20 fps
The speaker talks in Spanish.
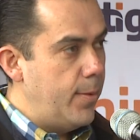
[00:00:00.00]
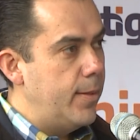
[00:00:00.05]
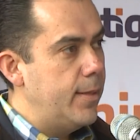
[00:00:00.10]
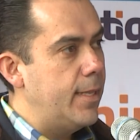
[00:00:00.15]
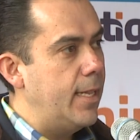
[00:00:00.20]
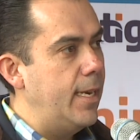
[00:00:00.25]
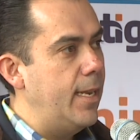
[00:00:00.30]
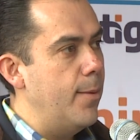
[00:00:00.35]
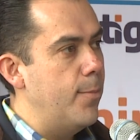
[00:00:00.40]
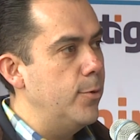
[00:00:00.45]

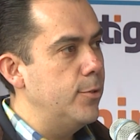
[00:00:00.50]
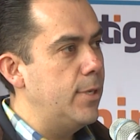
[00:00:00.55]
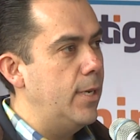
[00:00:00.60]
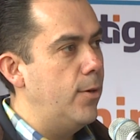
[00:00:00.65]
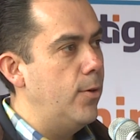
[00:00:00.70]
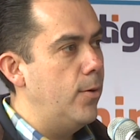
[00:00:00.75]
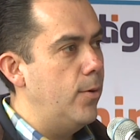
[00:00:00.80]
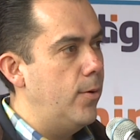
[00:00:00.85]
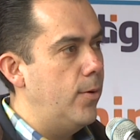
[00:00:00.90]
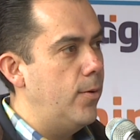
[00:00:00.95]
Teníamos
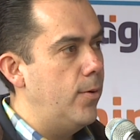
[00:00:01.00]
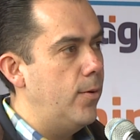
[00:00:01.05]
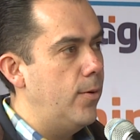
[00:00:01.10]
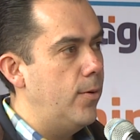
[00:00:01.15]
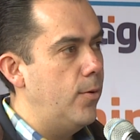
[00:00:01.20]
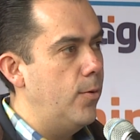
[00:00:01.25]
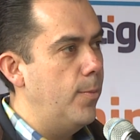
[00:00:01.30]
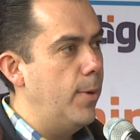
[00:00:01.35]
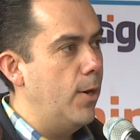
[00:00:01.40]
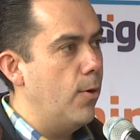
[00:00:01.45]
el
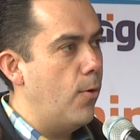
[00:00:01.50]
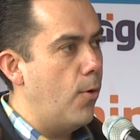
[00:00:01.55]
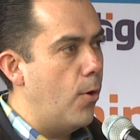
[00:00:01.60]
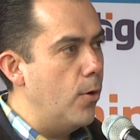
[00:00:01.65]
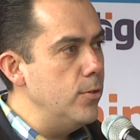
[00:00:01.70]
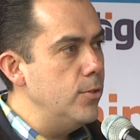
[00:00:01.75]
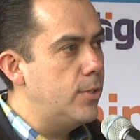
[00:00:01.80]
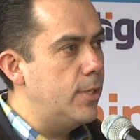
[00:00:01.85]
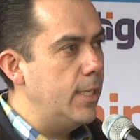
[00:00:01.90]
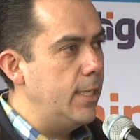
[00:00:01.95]
número
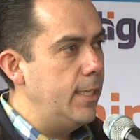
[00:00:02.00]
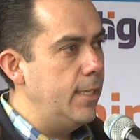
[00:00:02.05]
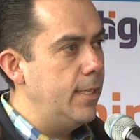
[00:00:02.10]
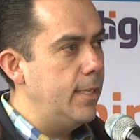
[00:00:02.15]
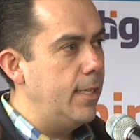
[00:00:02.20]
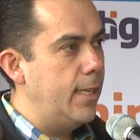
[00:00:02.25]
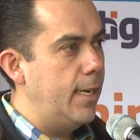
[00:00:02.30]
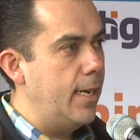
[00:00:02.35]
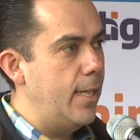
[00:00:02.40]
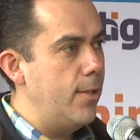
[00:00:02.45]
11
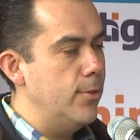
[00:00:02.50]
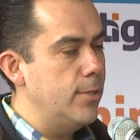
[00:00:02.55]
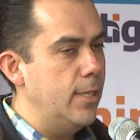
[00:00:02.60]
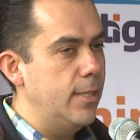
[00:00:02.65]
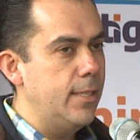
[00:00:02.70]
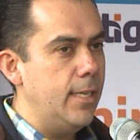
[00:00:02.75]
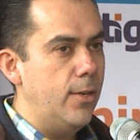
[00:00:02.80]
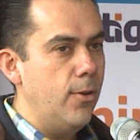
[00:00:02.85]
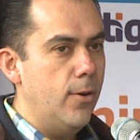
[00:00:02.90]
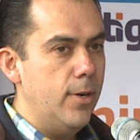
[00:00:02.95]
en años
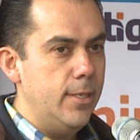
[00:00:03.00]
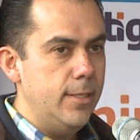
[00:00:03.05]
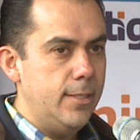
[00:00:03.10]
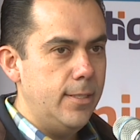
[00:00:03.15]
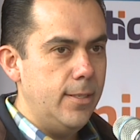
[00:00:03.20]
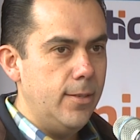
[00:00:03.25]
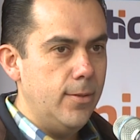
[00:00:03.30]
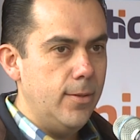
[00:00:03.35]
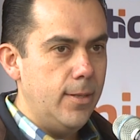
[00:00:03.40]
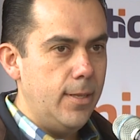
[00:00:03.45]

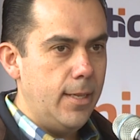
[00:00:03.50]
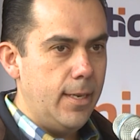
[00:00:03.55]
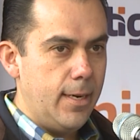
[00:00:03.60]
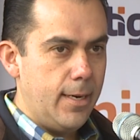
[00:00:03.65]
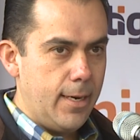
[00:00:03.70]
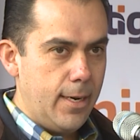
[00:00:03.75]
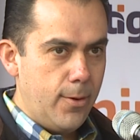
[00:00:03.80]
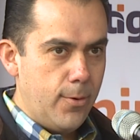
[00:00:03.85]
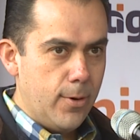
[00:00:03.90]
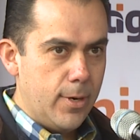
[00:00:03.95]
anteriores,
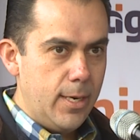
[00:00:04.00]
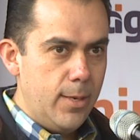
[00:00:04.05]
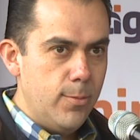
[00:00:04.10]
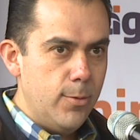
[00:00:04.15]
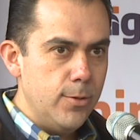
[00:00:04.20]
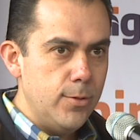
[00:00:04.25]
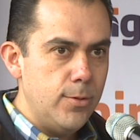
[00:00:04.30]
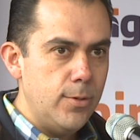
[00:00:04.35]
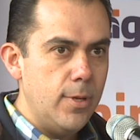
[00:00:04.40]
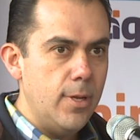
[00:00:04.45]

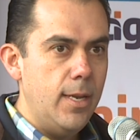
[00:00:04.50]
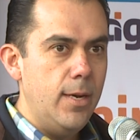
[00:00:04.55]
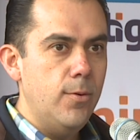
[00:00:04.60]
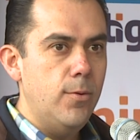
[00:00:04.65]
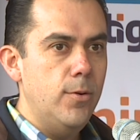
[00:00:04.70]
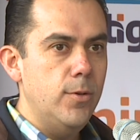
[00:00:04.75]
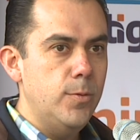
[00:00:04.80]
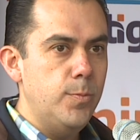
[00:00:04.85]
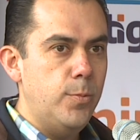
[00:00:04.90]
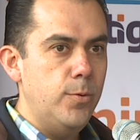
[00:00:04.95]
recorrimos
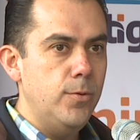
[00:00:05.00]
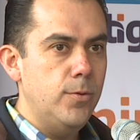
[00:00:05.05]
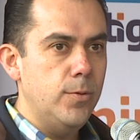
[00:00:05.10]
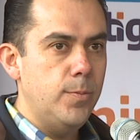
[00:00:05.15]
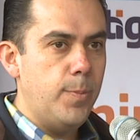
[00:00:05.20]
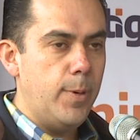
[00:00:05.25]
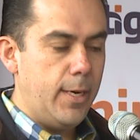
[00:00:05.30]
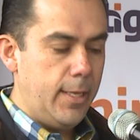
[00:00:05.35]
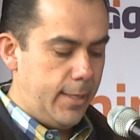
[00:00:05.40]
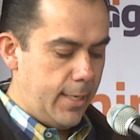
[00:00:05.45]
algunos puntos
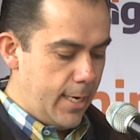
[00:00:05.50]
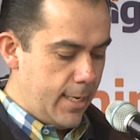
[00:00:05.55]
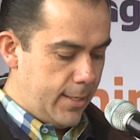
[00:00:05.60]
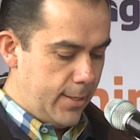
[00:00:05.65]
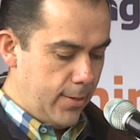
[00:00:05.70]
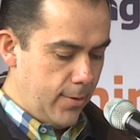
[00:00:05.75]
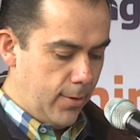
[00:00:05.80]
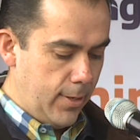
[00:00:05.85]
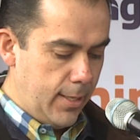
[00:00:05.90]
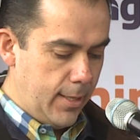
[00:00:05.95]
para
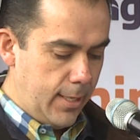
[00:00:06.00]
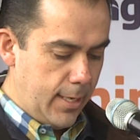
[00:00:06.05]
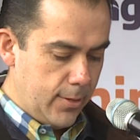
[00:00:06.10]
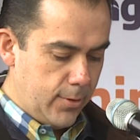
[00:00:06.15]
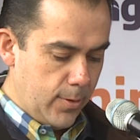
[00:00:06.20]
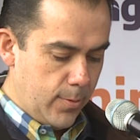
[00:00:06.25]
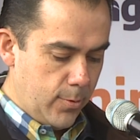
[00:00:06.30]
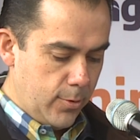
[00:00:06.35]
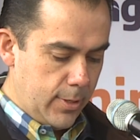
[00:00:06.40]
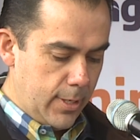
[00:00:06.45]
atrás y hoy en día
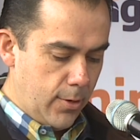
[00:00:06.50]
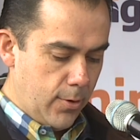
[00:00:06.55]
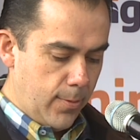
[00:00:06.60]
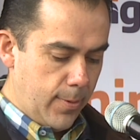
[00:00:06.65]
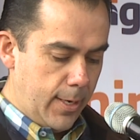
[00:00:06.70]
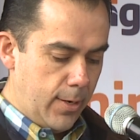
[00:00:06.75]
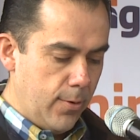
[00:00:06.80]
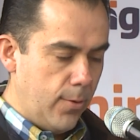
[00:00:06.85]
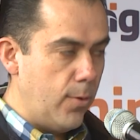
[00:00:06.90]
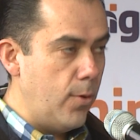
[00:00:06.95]
somos el
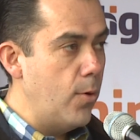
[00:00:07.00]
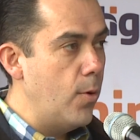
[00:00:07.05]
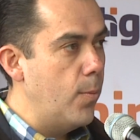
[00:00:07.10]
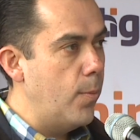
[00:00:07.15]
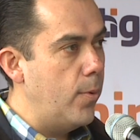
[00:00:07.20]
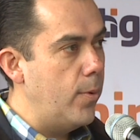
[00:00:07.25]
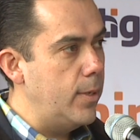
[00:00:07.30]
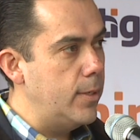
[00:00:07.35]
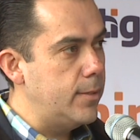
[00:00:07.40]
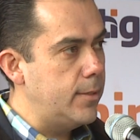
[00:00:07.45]
noveno
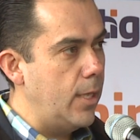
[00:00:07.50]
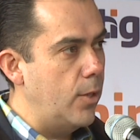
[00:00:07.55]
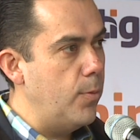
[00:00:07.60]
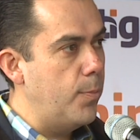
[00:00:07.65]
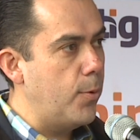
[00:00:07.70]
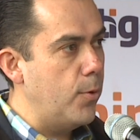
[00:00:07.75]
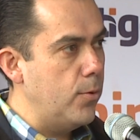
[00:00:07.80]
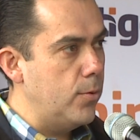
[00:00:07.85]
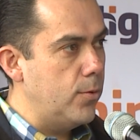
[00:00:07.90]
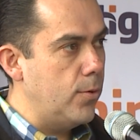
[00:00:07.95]

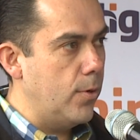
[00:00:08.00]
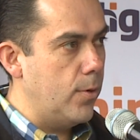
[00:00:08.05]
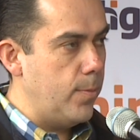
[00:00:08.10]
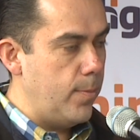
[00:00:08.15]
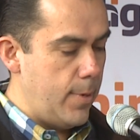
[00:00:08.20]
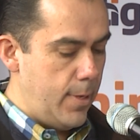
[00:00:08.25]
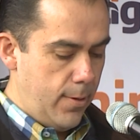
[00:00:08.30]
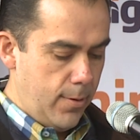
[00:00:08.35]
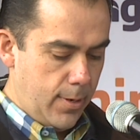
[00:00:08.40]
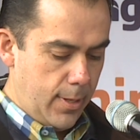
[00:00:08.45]
estado productor
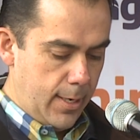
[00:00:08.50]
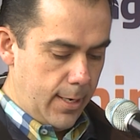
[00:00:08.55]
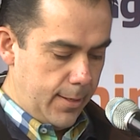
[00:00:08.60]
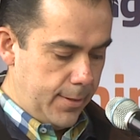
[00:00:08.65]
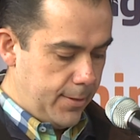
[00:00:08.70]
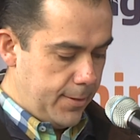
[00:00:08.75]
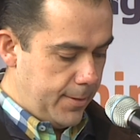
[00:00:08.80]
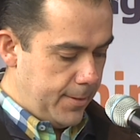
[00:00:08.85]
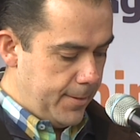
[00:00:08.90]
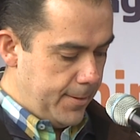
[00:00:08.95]
mayor de
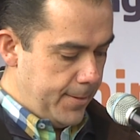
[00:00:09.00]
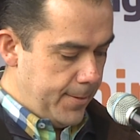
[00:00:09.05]
leche.